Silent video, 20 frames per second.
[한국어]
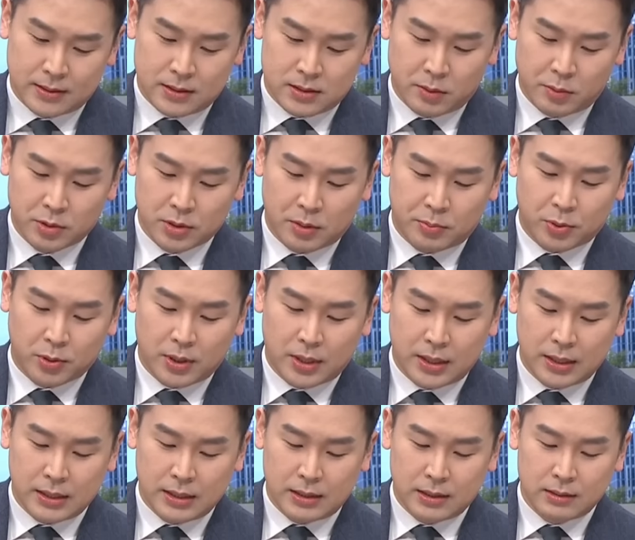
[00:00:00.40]
이재명
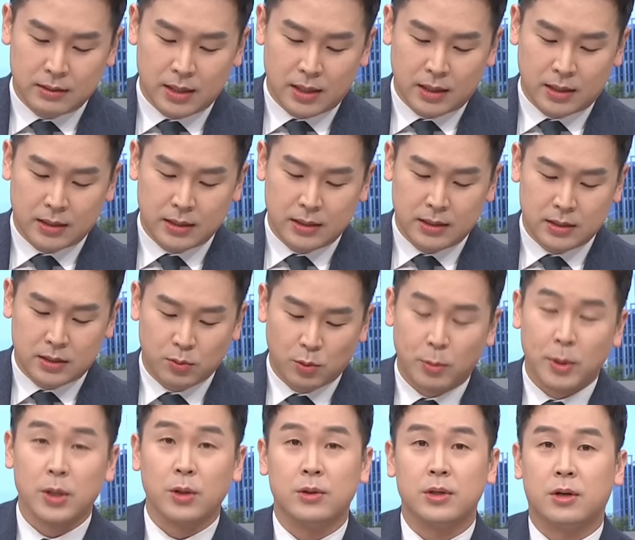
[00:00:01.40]
대표가 1인당
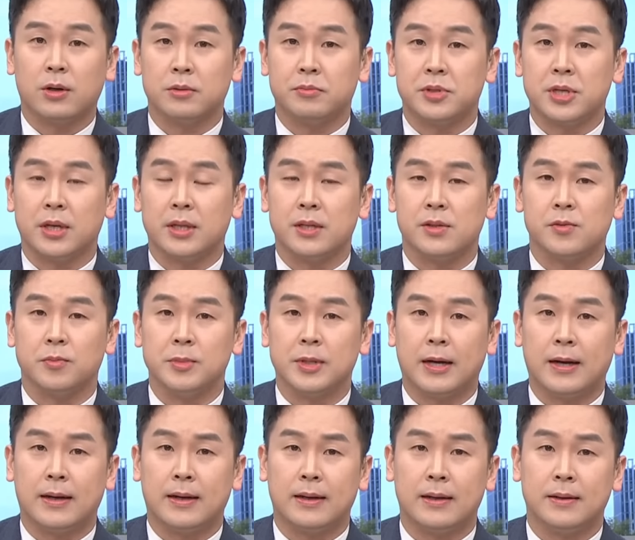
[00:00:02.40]
25만 원을 거듭
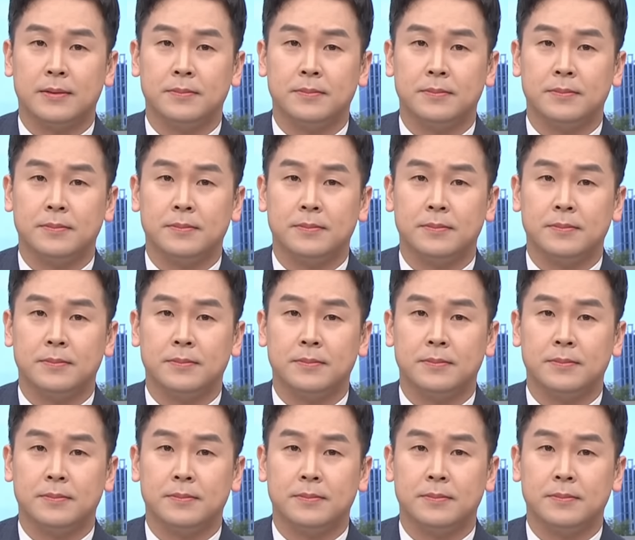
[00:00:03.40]
제안했습니다.